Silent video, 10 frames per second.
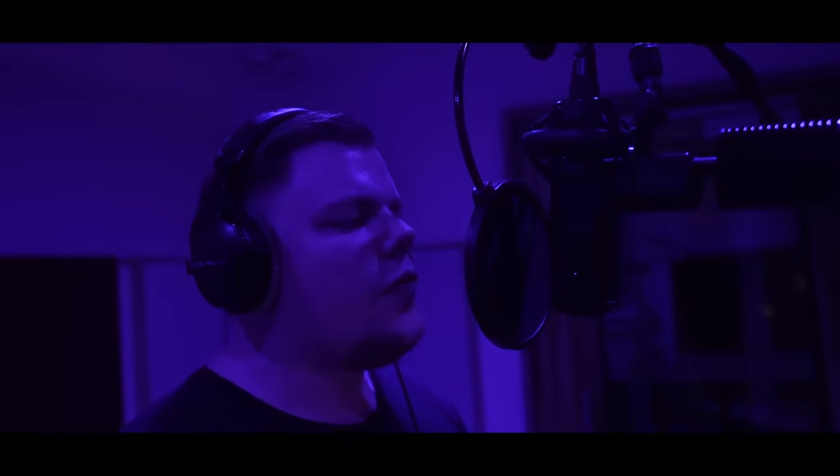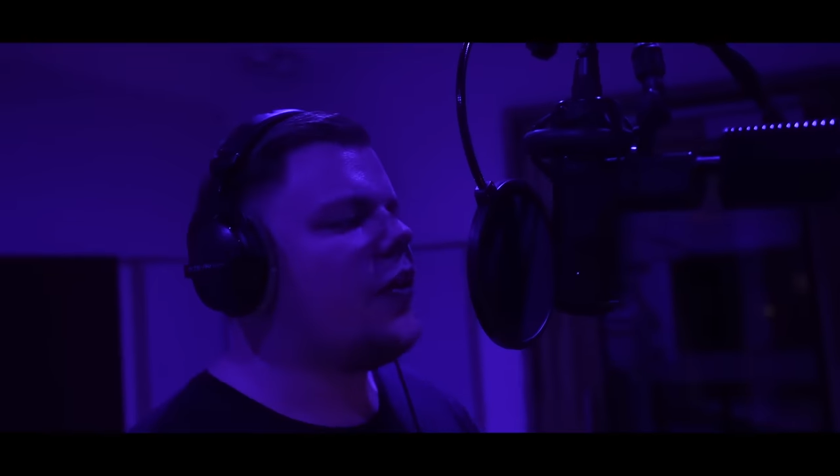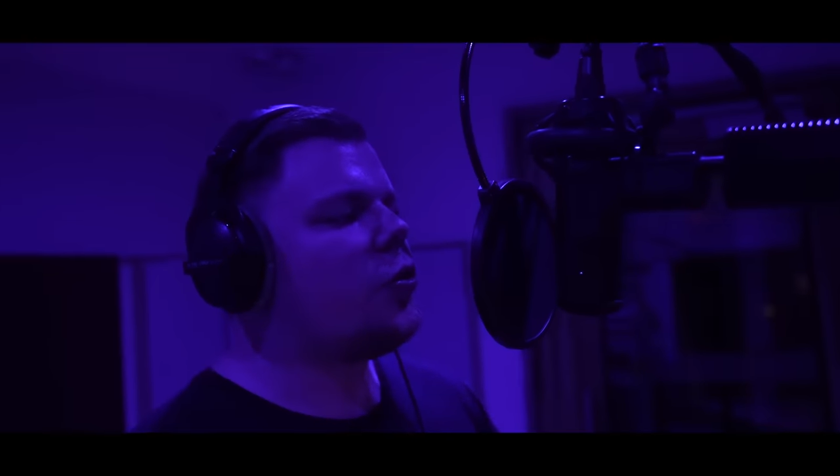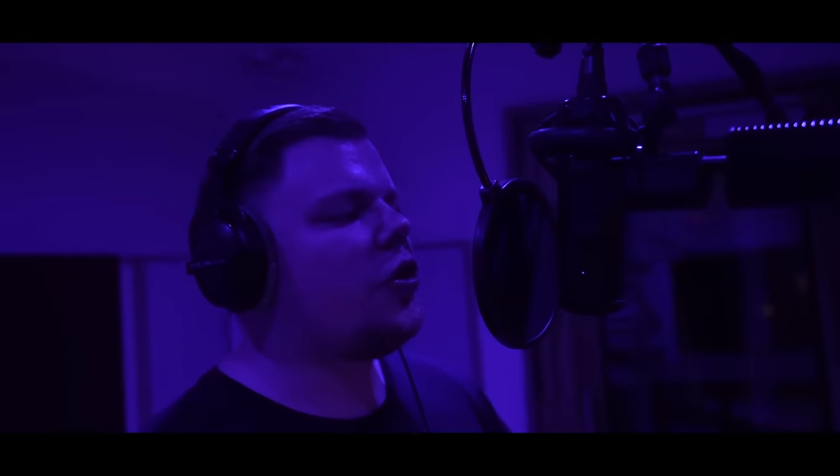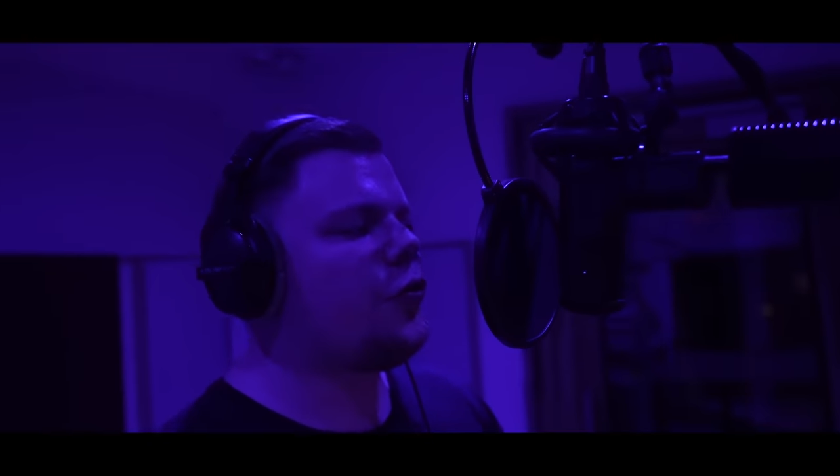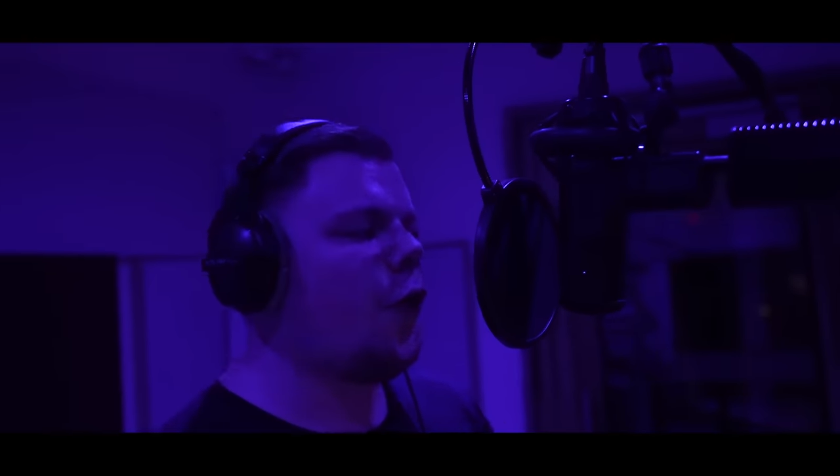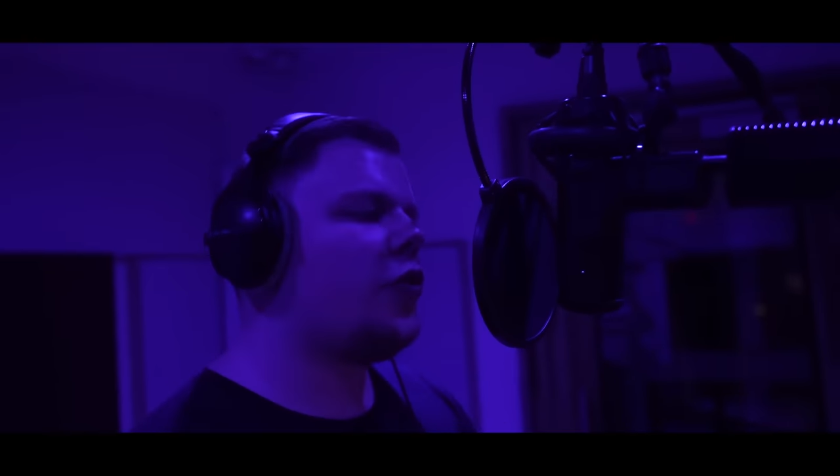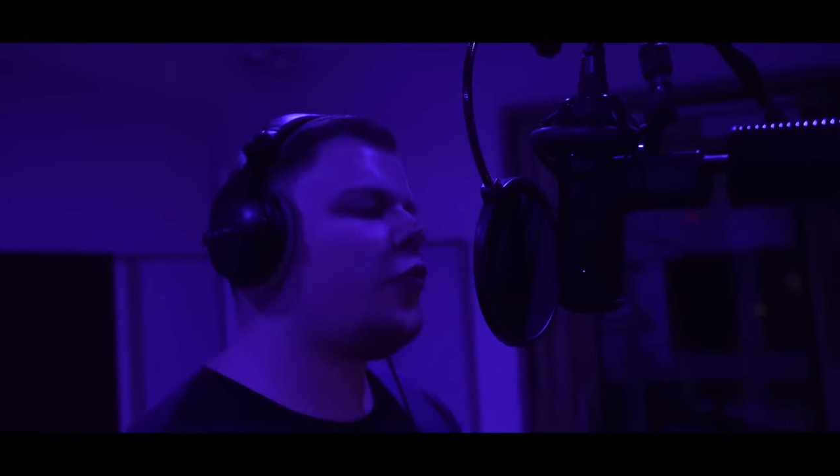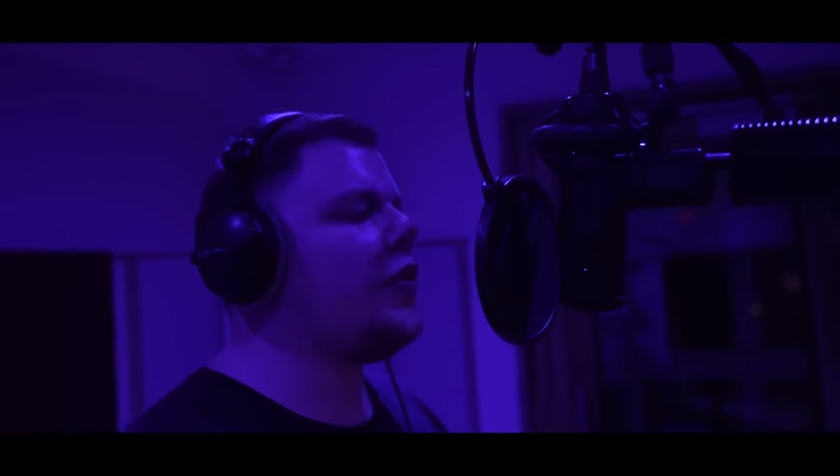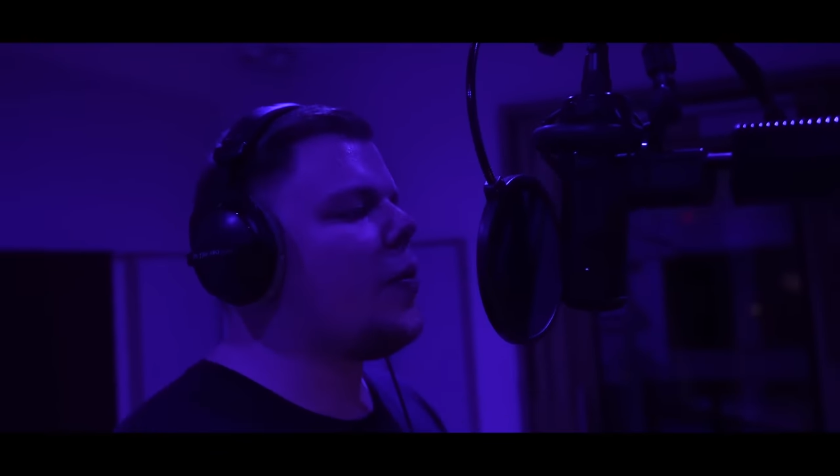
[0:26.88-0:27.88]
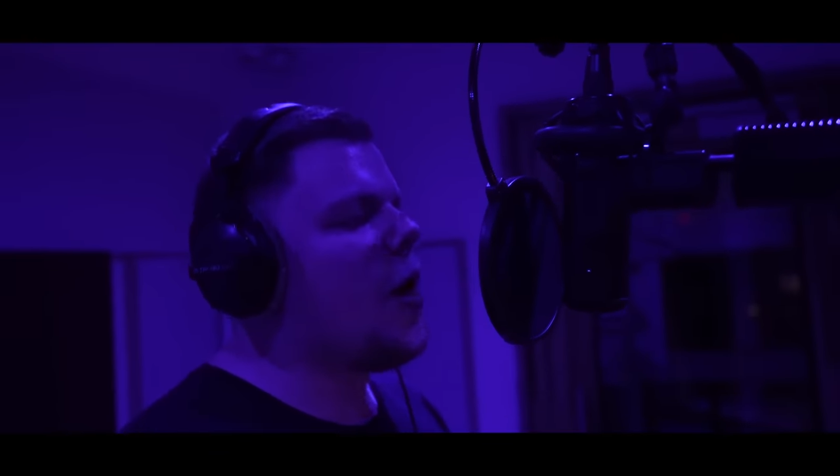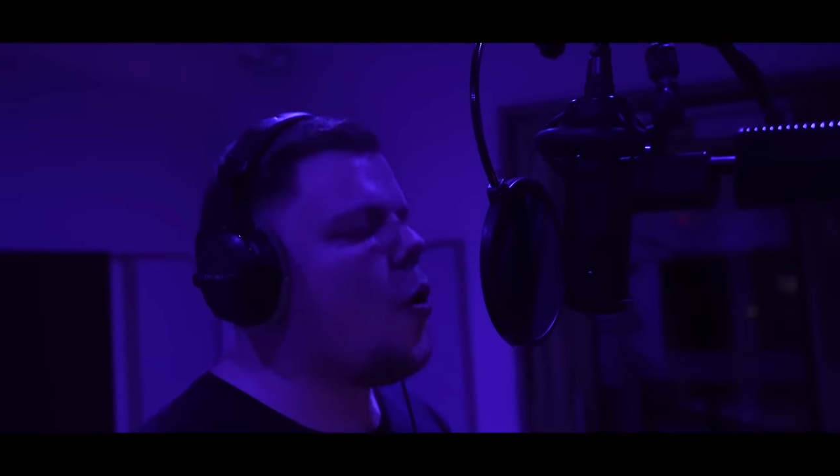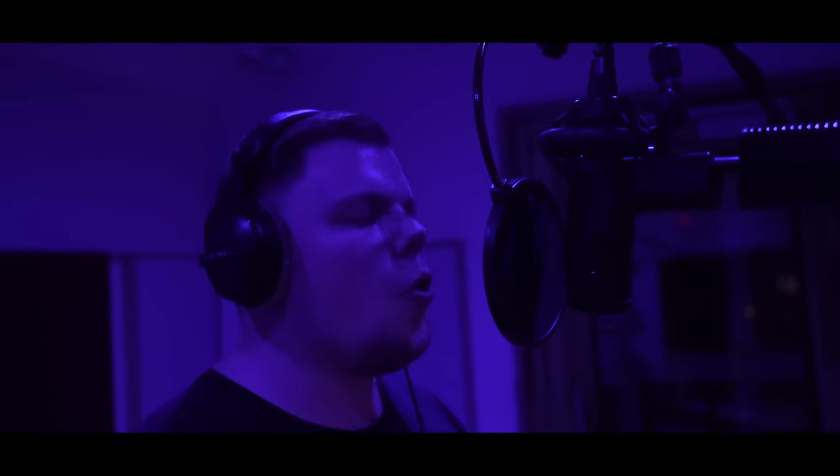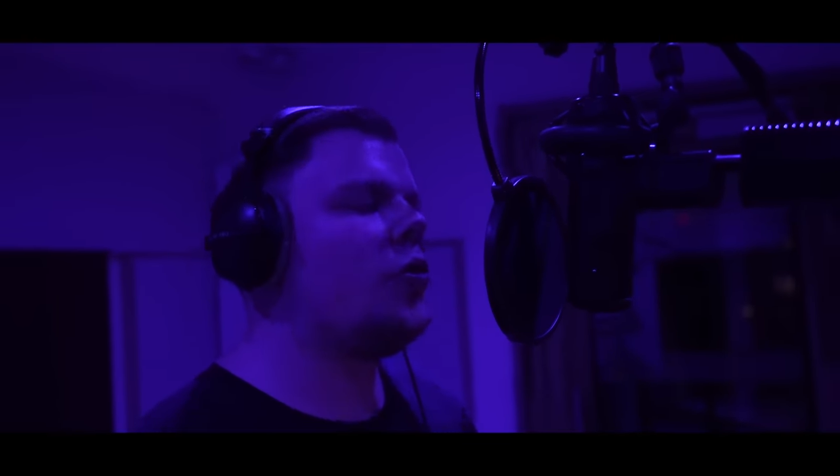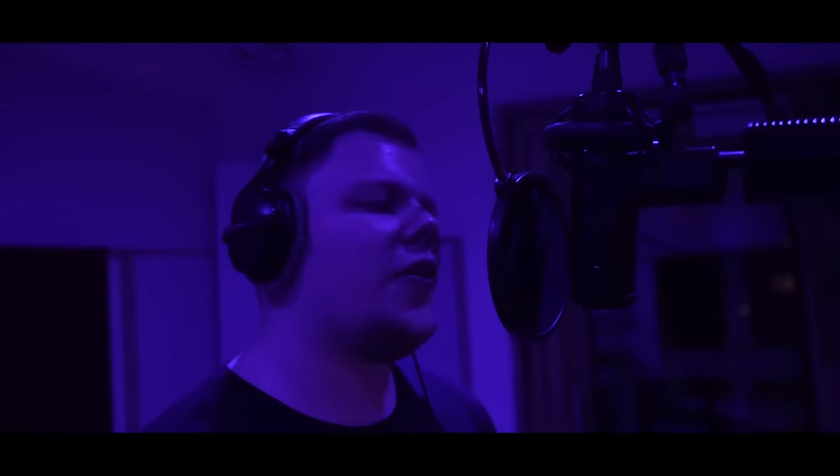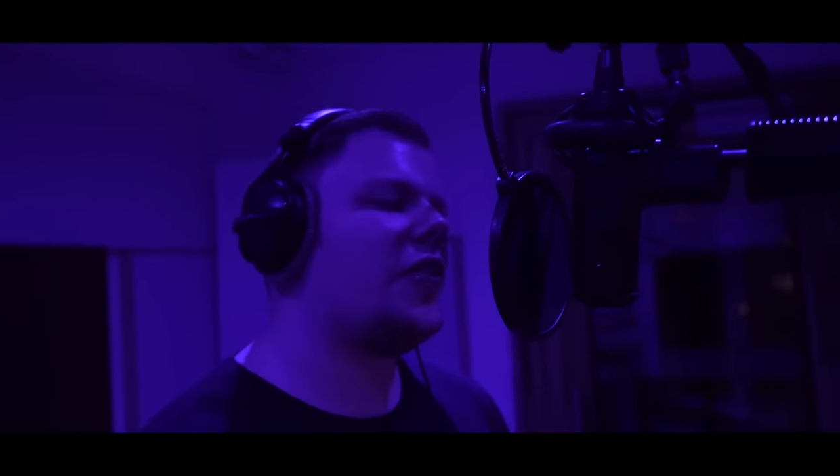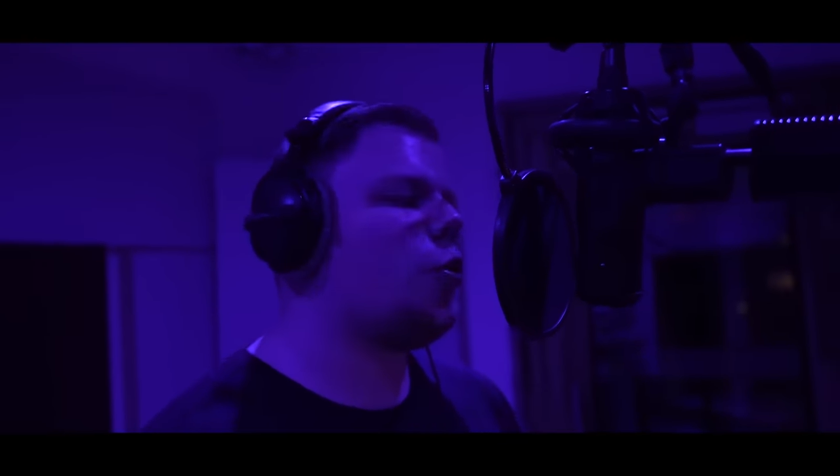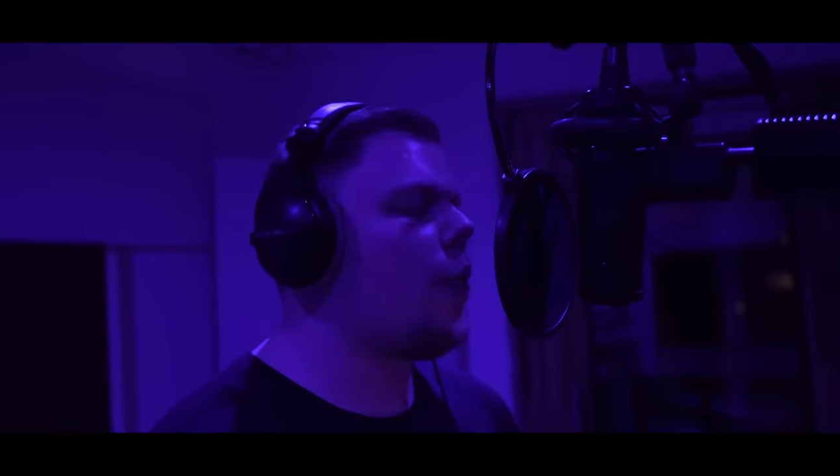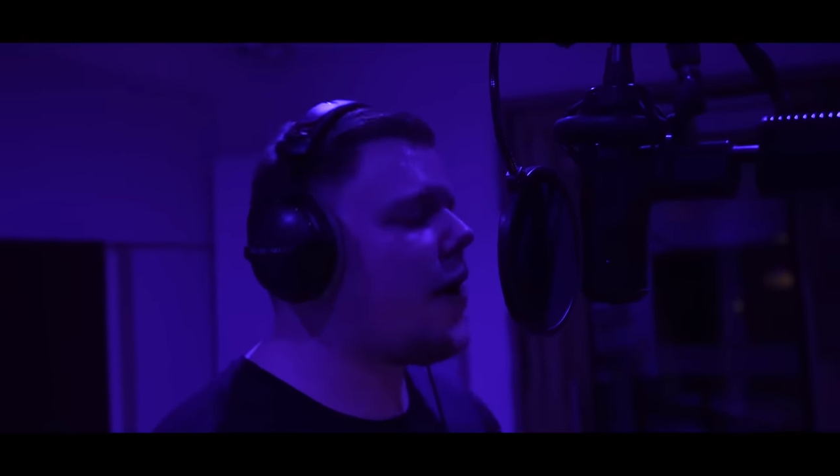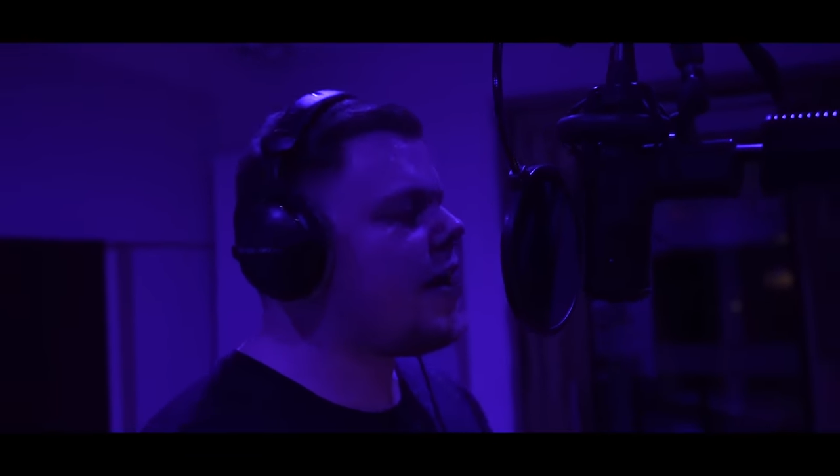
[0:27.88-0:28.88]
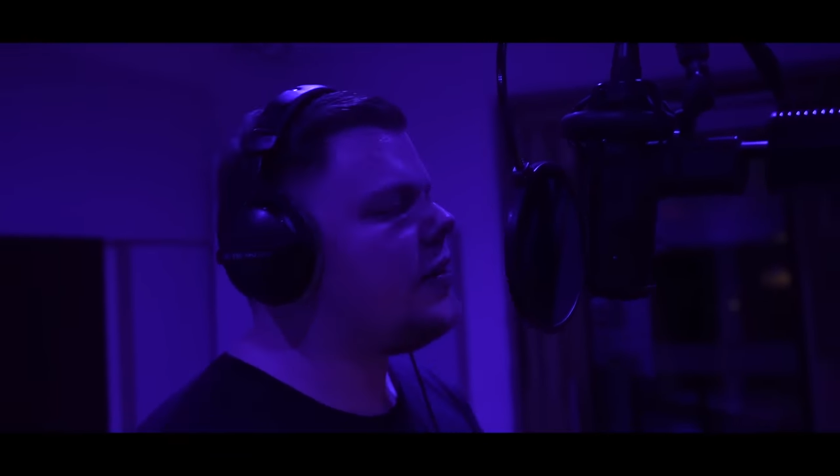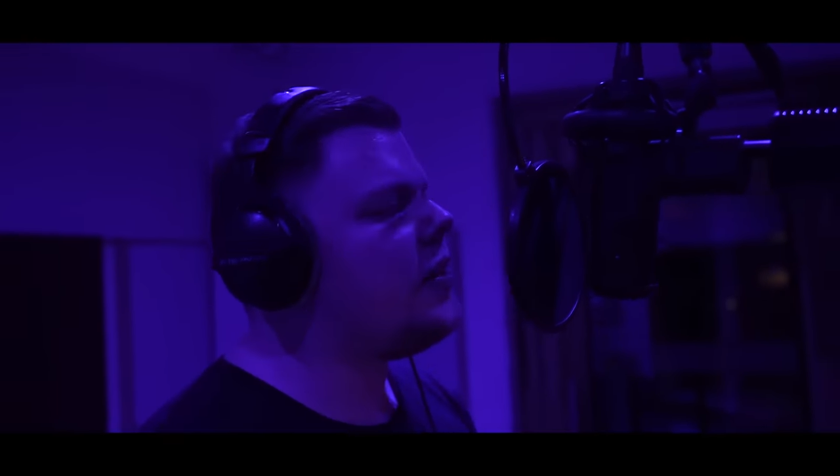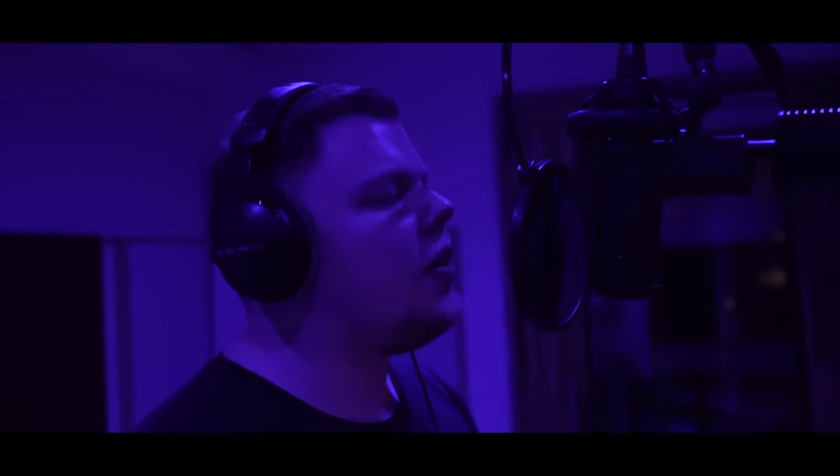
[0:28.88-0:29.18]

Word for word: wenn du dich freust, wenn da mal irgendwer zum Reden